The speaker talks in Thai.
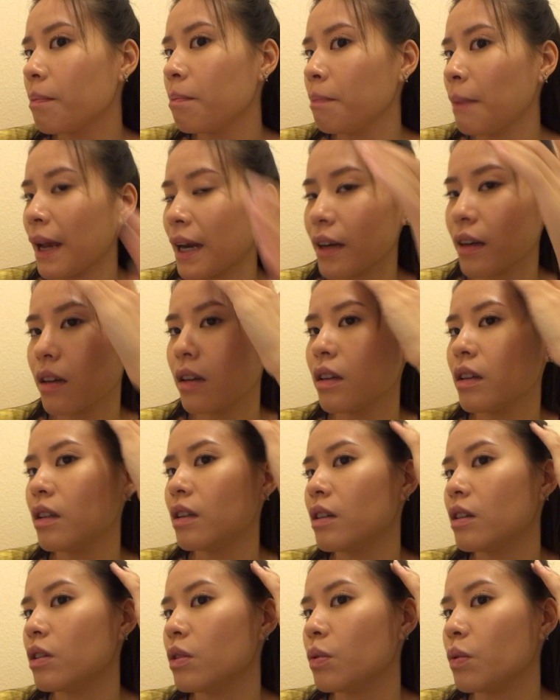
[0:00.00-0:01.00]
แมตต์
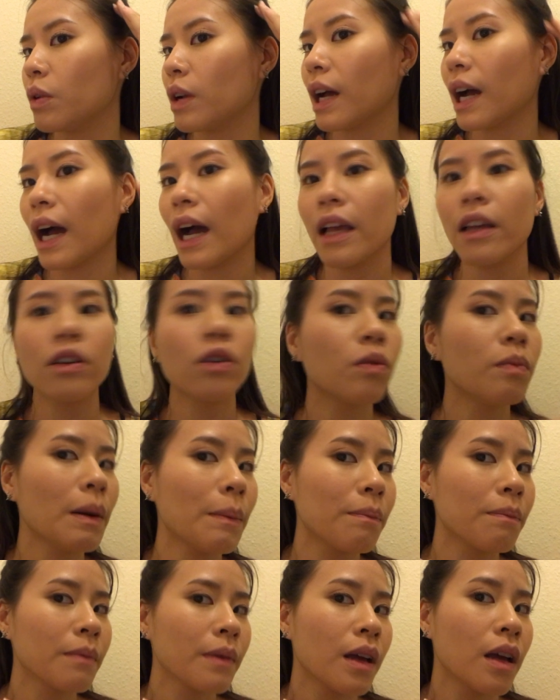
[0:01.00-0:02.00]
อยู่นะคะยังดูแบบ